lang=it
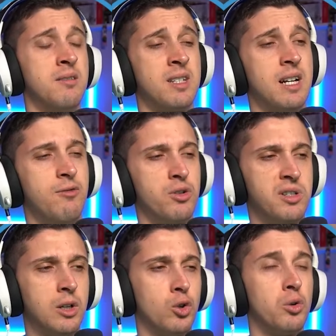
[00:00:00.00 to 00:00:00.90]
Sarà forse
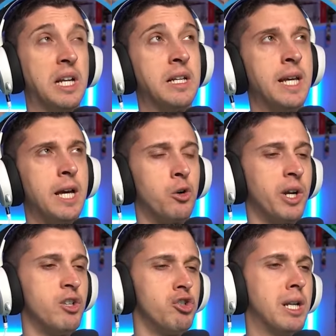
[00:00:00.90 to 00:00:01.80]
il colore nero
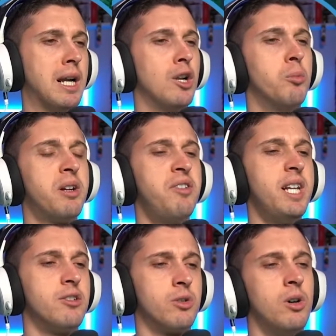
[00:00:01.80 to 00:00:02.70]
che in generale lo
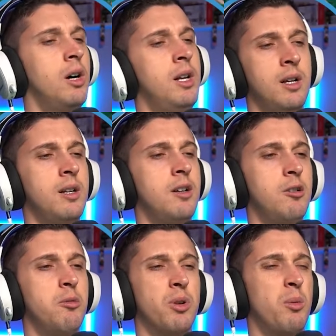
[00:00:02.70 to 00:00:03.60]
preferisco,
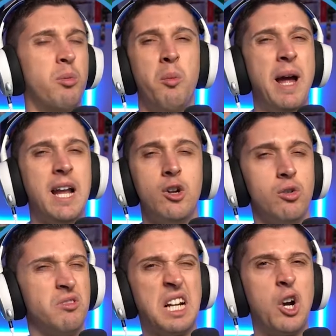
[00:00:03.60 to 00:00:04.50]
però è proprio
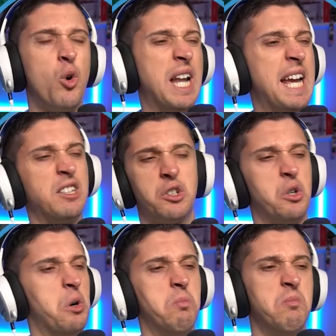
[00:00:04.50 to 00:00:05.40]
bello, Drago
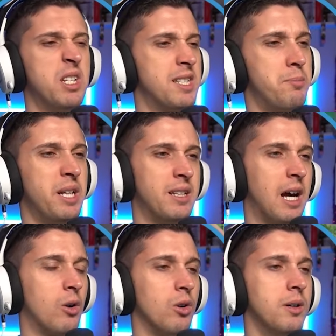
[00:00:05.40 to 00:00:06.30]
Elettro,
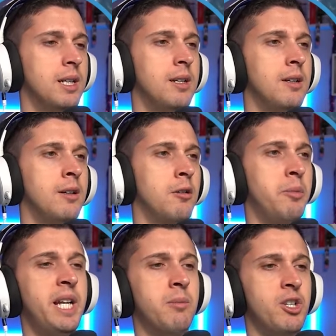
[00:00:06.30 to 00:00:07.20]
spettacolo.
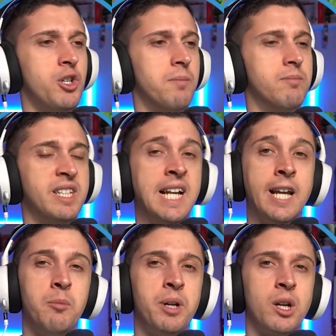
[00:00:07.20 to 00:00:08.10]
Bene amici, direi
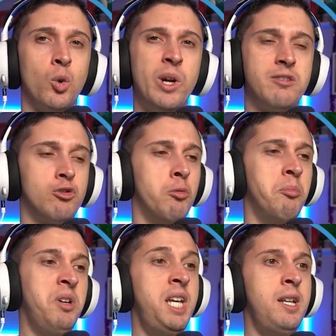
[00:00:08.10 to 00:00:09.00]
che per questo
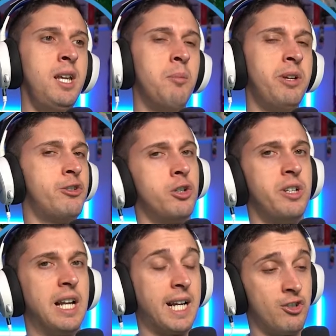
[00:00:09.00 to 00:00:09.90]
mini episodio
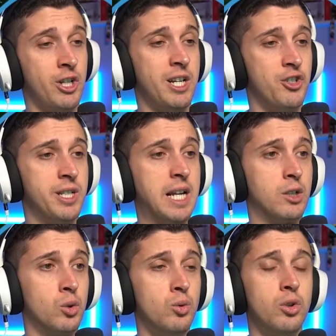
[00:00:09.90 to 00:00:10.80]
della caccia ai leggendari è
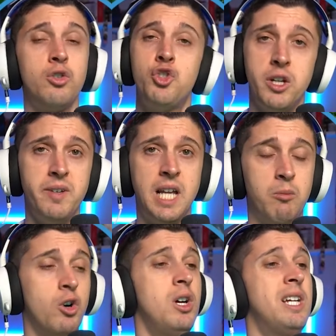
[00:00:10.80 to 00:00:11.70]
tutto, ci
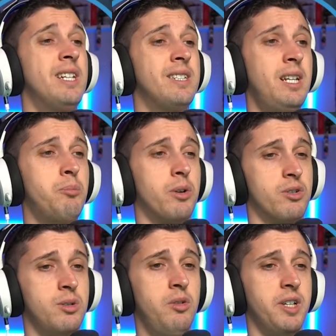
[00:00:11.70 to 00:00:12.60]
rivediamo nel
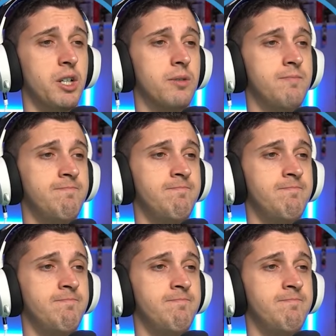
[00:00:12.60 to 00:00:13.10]
prossimo video.